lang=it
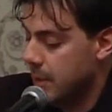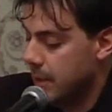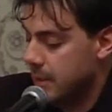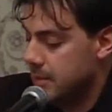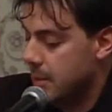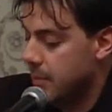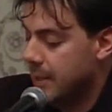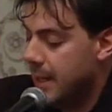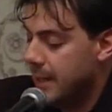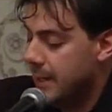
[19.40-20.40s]
e sta per
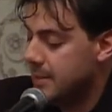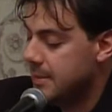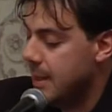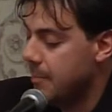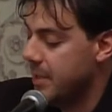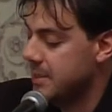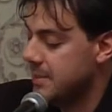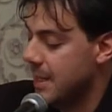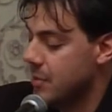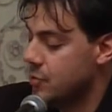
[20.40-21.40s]
dare alle stampe il
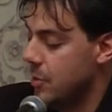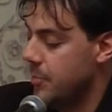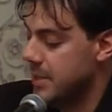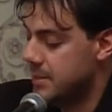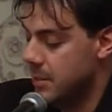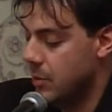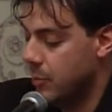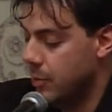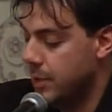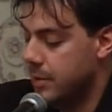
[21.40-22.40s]
saggio Il pensiero
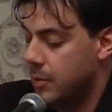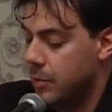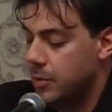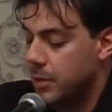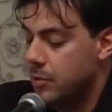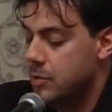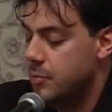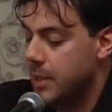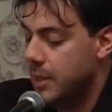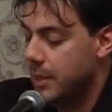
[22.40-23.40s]
politico di
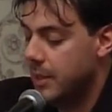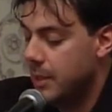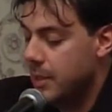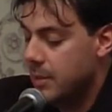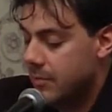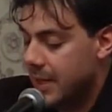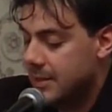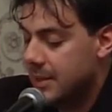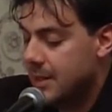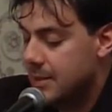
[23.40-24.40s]
Rosmini fra
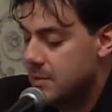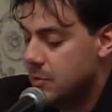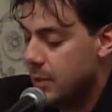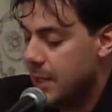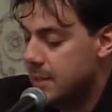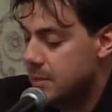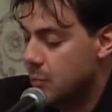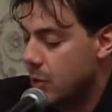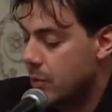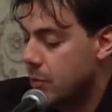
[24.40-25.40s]

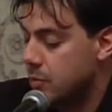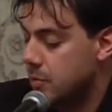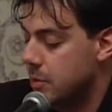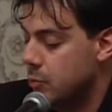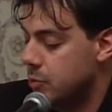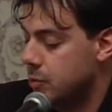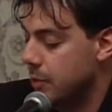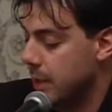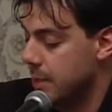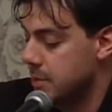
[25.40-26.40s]
tradizionalismo e
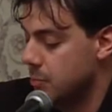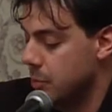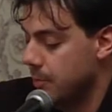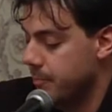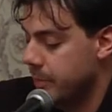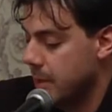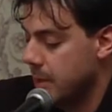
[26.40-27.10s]
costituzionalismo